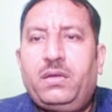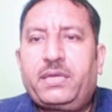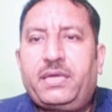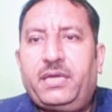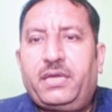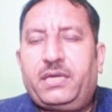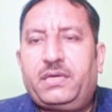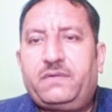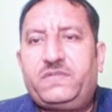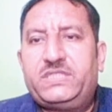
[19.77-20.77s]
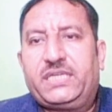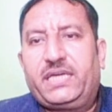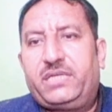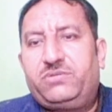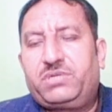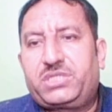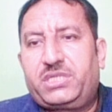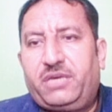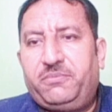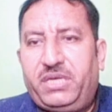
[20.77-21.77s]
के फ़िज़िकल
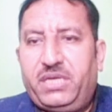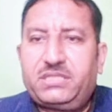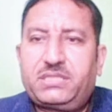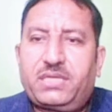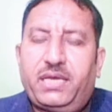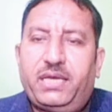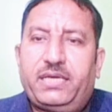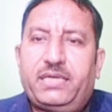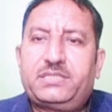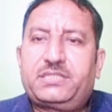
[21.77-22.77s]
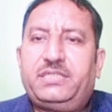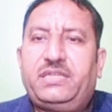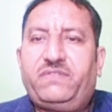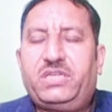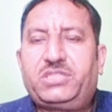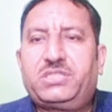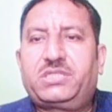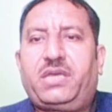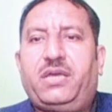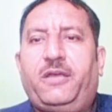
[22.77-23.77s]
एजुकेशन के मीनिंग्स क्या हैं इसकी
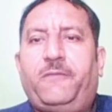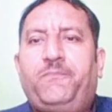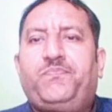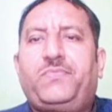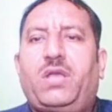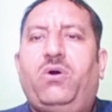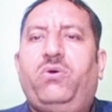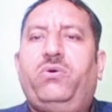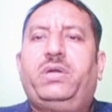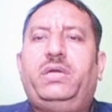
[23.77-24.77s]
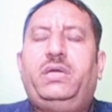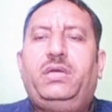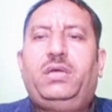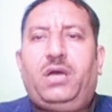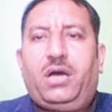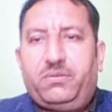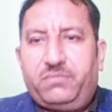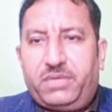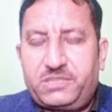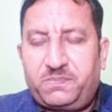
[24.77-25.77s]
डेफिनेशंस क्या हैं और
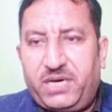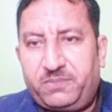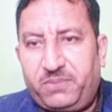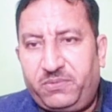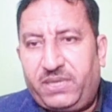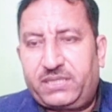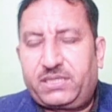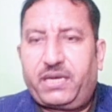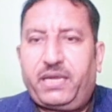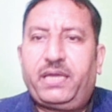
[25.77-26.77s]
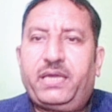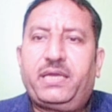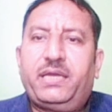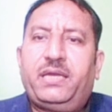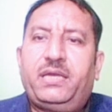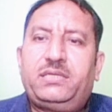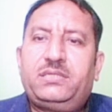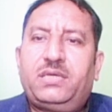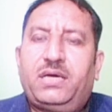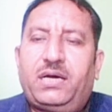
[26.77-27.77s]
हम इस बात पे भी बात करेंगे कि
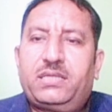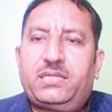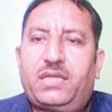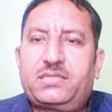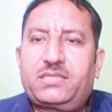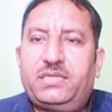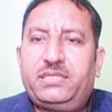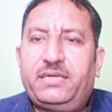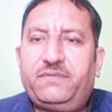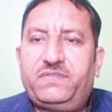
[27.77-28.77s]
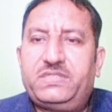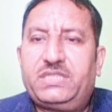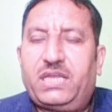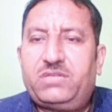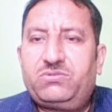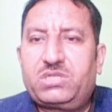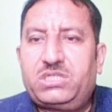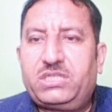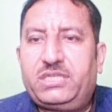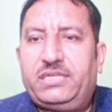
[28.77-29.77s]
दरअसल ये फ़िज़िकल
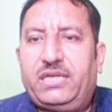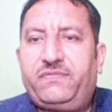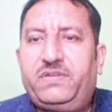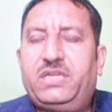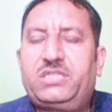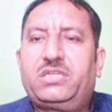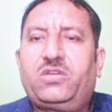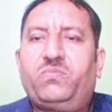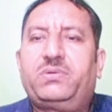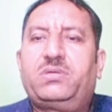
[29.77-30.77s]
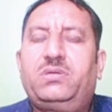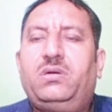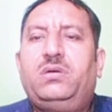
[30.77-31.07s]
एजुकेशन की डेफिनेशन के ऊपर